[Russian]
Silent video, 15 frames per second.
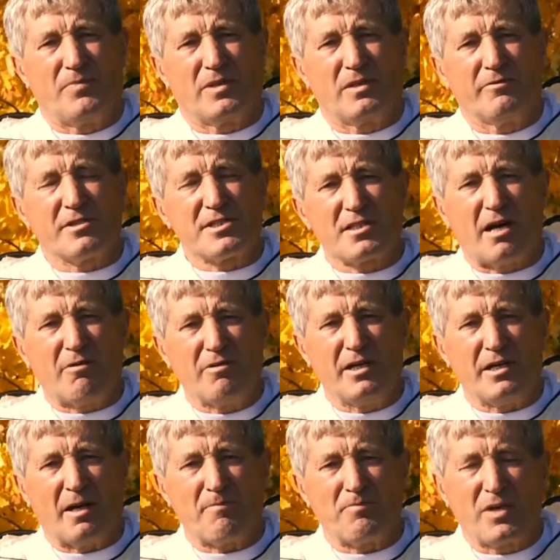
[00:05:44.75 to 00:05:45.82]

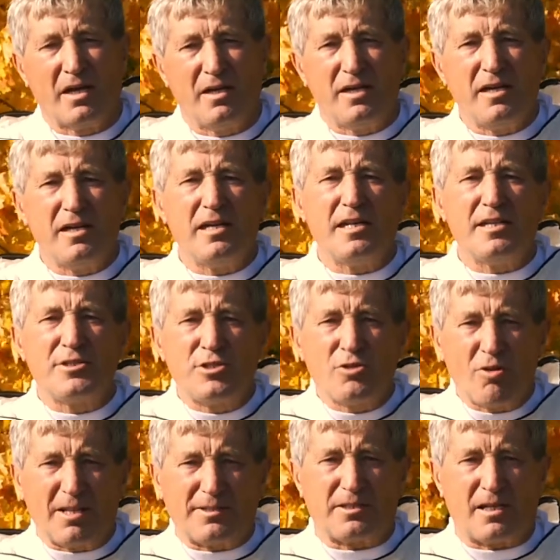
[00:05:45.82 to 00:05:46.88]
восковые. И
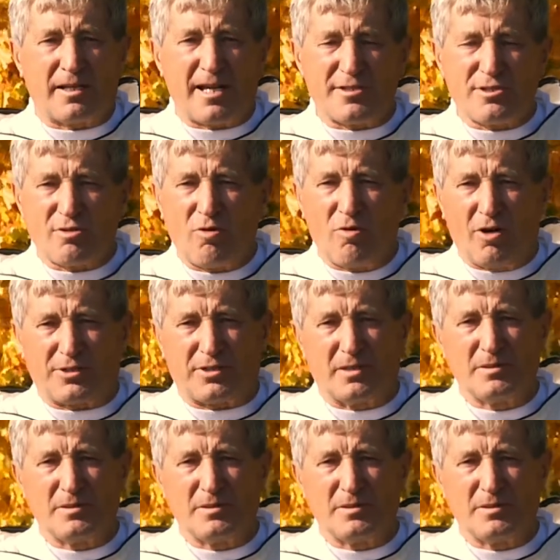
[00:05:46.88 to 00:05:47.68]
идет расход